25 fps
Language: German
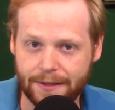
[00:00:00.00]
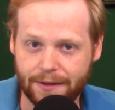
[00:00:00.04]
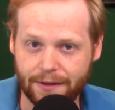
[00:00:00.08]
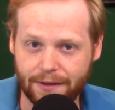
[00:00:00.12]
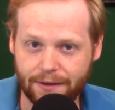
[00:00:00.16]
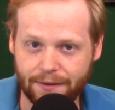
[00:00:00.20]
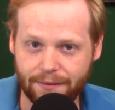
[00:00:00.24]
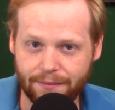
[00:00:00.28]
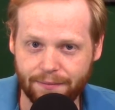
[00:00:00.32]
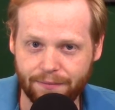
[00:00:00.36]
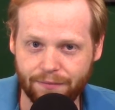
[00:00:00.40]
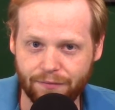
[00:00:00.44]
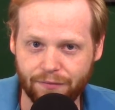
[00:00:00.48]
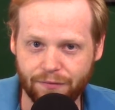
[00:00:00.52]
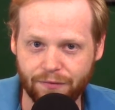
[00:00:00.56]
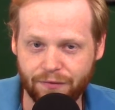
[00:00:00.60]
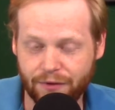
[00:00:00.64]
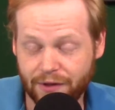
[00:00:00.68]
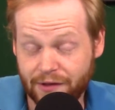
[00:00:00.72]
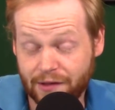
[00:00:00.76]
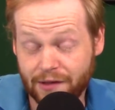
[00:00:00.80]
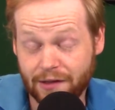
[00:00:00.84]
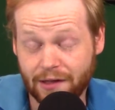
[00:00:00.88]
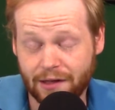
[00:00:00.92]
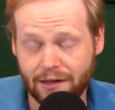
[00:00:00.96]
ähm,
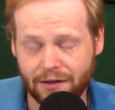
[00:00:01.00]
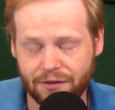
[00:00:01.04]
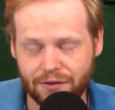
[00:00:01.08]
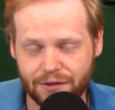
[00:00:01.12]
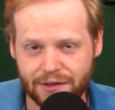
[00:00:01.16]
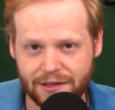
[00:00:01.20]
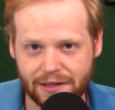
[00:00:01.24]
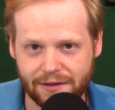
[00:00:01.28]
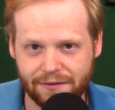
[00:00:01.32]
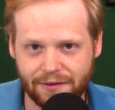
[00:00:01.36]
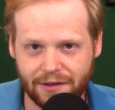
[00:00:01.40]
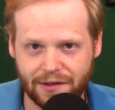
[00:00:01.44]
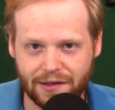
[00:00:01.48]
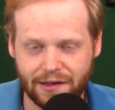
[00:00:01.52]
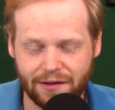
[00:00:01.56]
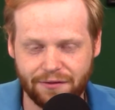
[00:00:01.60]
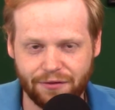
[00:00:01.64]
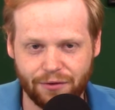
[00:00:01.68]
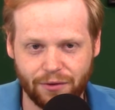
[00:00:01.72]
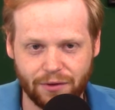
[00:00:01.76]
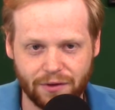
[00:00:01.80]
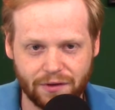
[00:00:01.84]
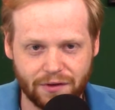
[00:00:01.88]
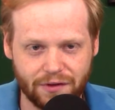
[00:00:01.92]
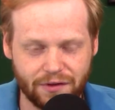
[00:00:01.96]
wir sind da natürlich etwas
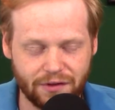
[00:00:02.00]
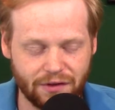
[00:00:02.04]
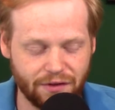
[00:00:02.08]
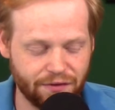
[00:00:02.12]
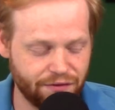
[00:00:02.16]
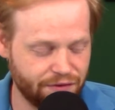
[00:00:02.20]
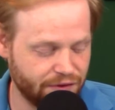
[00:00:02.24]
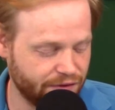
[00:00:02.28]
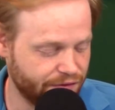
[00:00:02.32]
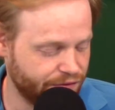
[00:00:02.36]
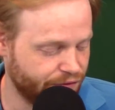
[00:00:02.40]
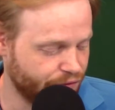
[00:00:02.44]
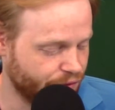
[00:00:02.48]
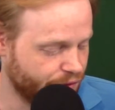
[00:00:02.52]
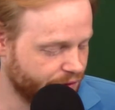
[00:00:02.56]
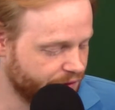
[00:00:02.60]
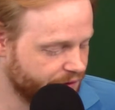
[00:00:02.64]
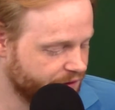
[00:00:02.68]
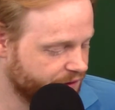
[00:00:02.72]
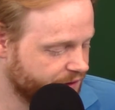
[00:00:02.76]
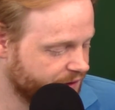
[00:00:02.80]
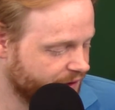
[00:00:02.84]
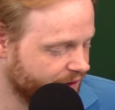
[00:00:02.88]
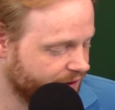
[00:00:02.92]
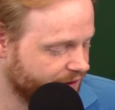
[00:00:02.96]

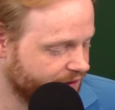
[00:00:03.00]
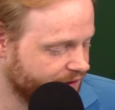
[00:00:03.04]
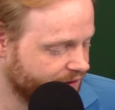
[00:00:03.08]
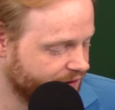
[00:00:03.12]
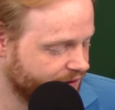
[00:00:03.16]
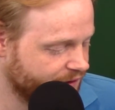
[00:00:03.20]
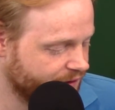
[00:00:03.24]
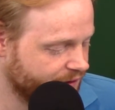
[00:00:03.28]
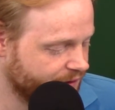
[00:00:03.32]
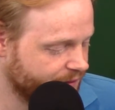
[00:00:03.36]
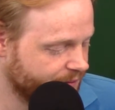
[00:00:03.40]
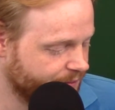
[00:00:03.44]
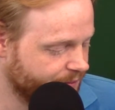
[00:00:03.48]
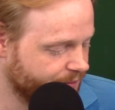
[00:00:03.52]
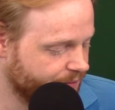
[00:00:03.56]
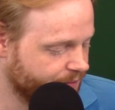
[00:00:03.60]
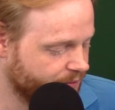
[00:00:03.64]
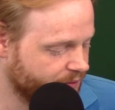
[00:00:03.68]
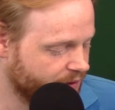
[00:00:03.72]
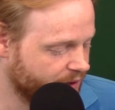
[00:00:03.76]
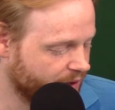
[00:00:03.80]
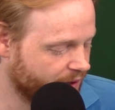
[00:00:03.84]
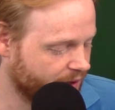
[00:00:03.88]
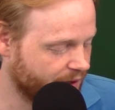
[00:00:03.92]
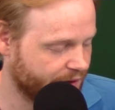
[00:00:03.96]
erfolgsverwöhnt, dass
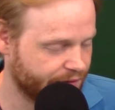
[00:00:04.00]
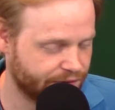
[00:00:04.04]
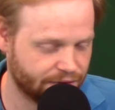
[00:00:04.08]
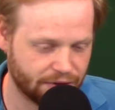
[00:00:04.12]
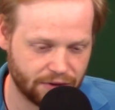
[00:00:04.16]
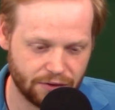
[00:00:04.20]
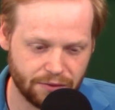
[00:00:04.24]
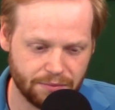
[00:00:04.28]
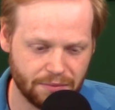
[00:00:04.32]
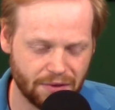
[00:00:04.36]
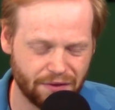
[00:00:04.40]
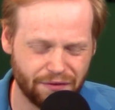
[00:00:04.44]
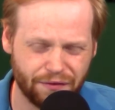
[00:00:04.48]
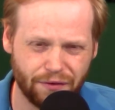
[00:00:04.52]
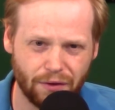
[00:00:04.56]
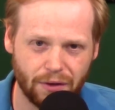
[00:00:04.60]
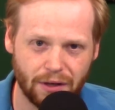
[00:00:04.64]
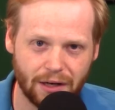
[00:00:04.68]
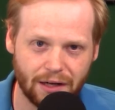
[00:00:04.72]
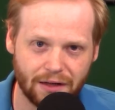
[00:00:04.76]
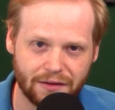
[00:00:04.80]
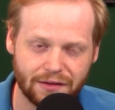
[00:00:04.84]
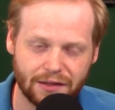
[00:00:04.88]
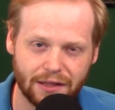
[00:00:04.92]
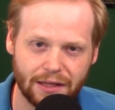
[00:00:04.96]
ähm, da einfach immer
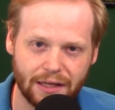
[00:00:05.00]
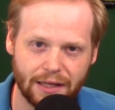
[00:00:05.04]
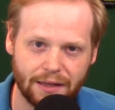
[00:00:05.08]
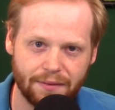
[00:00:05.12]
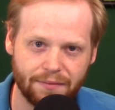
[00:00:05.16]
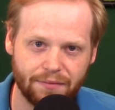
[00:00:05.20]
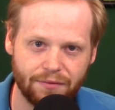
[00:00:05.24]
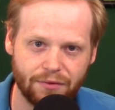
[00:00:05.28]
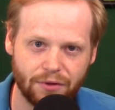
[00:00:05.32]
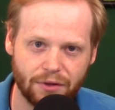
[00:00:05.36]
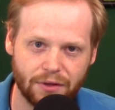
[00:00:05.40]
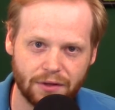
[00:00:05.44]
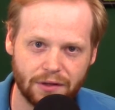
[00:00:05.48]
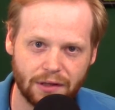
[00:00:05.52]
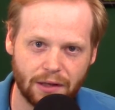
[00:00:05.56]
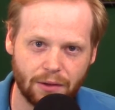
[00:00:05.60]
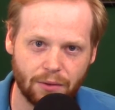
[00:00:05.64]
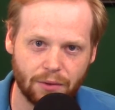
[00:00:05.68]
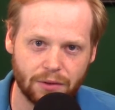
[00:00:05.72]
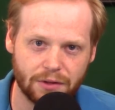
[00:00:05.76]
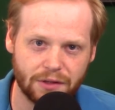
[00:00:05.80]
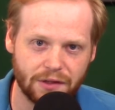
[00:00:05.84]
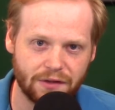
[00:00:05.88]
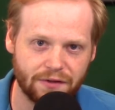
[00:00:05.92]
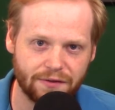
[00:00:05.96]
Vollgas gegeben wird,
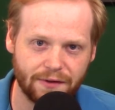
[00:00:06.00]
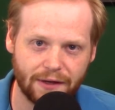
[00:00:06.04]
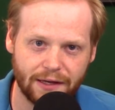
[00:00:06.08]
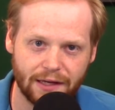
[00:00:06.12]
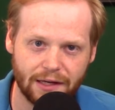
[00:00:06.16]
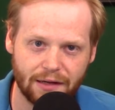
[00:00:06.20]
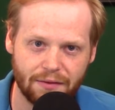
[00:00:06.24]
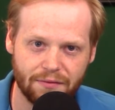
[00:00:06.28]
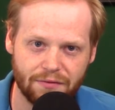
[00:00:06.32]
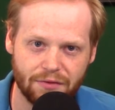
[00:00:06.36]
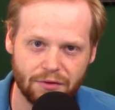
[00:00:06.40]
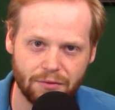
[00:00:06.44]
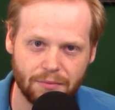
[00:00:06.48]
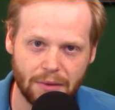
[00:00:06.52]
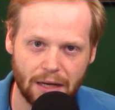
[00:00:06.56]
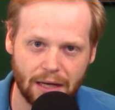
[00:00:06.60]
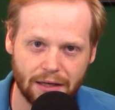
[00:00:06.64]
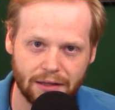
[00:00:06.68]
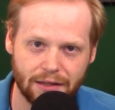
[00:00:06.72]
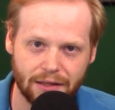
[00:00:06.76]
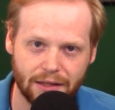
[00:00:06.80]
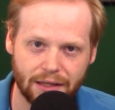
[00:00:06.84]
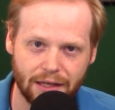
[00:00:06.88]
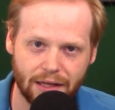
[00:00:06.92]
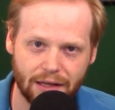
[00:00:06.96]
auch die Zweikämpfe immer
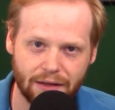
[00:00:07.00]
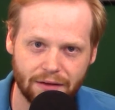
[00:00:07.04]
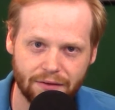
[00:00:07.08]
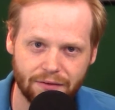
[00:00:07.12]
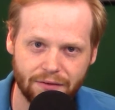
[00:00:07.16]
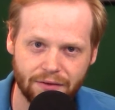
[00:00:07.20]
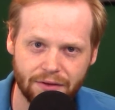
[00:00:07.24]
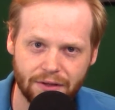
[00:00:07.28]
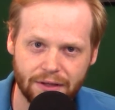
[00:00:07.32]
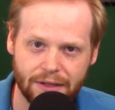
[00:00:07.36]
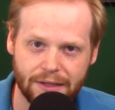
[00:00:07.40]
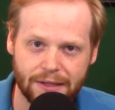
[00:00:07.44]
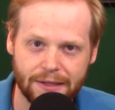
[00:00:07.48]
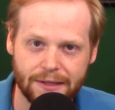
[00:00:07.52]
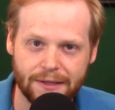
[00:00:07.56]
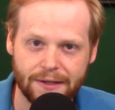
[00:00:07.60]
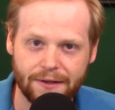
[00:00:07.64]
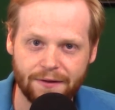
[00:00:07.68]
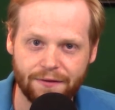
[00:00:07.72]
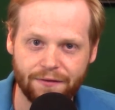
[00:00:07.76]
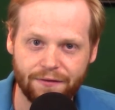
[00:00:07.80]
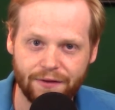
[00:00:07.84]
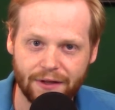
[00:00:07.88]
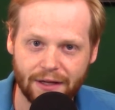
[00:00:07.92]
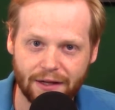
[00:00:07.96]
angegangen
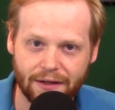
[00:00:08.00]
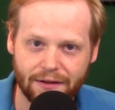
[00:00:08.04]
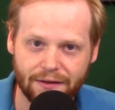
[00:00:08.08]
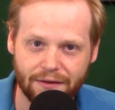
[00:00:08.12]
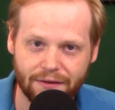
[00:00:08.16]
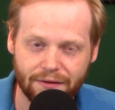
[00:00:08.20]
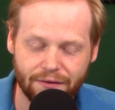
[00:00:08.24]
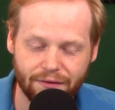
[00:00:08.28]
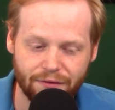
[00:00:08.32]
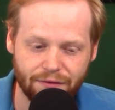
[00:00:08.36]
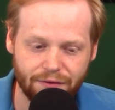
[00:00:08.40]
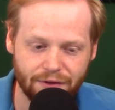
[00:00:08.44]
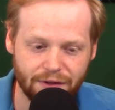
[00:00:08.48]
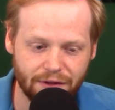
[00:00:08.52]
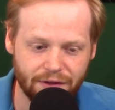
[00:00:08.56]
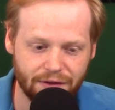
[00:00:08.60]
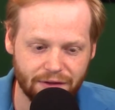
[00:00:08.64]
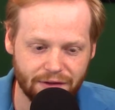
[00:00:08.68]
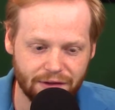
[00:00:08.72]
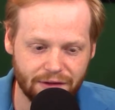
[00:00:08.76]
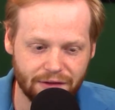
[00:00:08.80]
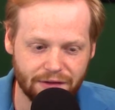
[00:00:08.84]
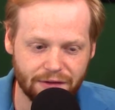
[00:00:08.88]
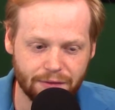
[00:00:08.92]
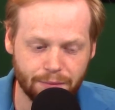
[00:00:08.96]
werden, wie
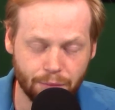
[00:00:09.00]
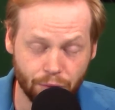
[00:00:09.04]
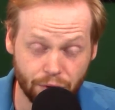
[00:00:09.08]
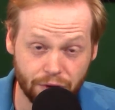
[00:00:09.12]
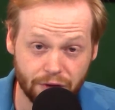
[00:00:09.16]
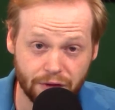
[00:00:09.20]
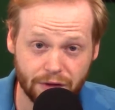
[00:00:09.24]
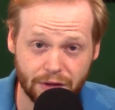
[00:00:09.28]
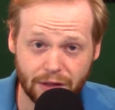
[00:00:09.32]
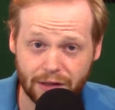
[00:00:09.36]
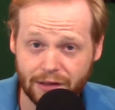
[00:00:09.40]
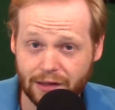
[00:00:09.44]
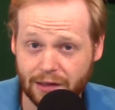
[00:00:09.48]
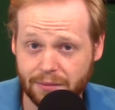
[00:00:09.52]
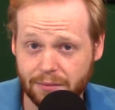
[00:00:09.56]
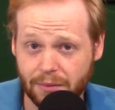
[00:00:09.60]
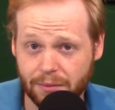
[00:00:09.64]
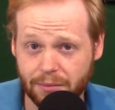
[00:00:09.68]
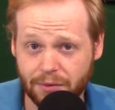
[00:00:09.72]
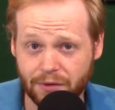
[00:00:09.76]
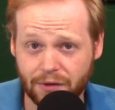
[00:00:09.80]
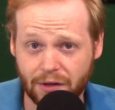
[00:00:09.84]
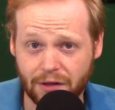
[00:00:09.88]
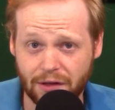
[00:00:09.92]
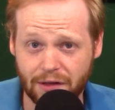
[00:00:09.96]
sie es müssen. Das hat
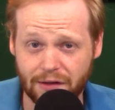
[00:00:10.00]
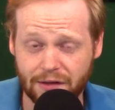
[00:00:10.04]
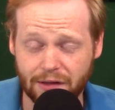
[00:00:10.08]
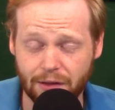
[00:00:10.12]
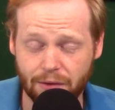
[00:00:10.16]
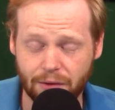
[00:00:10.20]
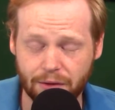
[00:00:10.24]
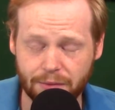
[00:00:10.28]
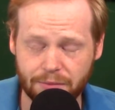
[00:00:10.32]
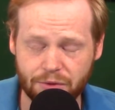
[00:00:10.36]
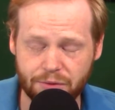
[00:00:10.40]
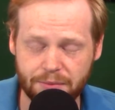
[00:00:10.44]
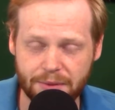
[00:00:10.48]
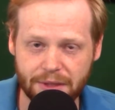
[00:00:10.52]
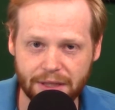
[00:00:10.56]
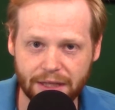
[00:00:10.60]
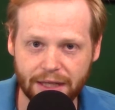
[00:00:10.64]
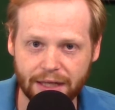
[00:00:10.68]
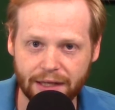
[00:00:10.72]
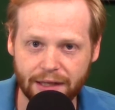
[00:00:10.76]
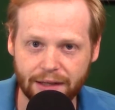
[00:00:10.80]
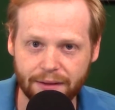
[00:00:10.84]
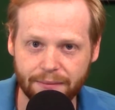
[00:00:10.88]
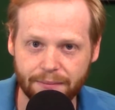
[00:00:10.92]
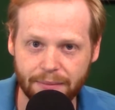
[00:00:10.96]
man besonders ja auch im Spiel
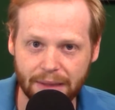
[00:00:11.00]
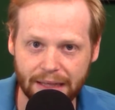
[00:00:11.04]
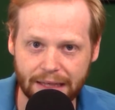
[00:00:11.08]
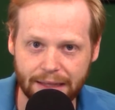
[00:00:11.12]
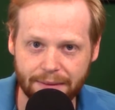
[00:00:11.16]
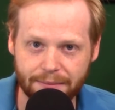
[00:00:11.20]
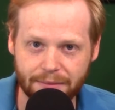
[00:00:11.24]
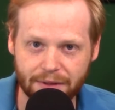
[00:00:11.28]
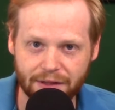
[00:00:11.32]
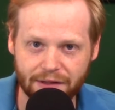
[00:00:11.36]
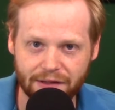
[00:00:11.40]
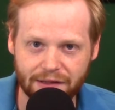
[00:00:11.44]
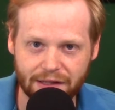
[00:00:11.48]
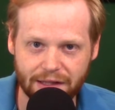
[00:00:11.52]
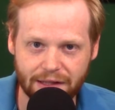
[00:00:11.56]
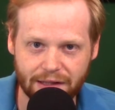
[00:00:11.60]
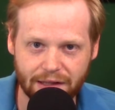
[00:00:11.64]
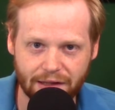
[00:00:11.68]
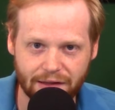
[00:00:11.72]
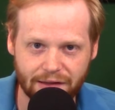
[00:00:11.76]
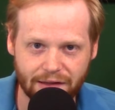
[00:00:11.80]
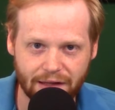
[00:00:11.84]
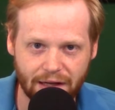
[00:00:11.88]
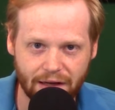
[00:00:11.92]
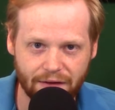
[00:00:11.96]
gegen Bremen gesehen,
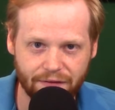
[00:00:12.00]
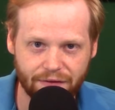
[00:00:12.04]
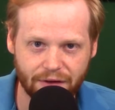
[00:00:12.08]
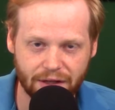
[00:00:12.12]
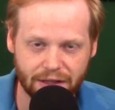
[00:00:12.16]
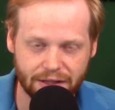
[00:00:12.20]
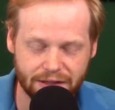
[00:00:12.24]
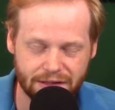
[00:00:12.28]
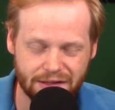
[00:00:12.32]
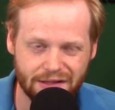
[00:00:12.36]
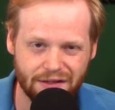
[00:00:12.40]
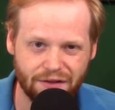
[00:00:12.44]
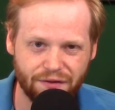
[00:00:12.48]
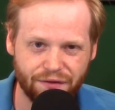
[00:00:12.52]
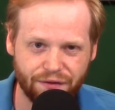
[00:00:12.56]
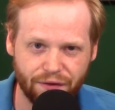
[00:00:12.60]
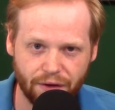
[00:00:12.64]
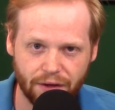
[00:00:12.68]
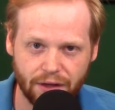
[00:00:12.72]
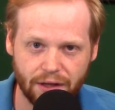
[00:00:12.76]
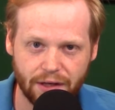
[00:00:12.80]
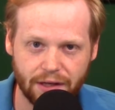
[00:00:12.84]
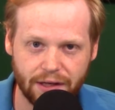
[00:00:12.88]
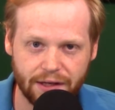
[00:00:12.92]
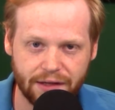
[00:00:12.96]
dass da einfach richtig
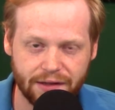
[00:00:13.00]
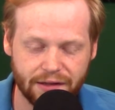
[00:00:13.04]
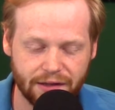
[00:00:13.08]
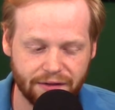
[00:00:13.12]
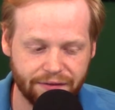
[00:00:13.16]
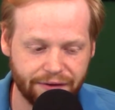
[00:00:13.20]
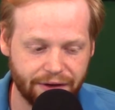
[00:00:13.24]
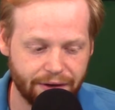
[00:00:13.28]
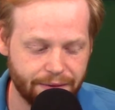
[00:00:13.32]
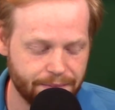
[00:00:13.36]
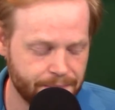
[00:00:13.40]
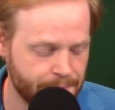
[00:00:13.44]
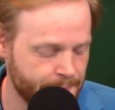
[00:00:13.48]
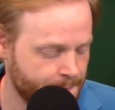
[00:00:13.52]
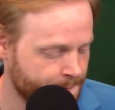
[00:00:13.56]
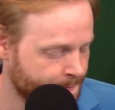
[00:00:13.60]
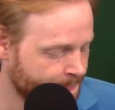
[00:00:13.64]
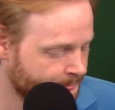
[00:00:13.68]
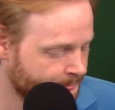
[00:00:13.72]
Feuer dahinter war.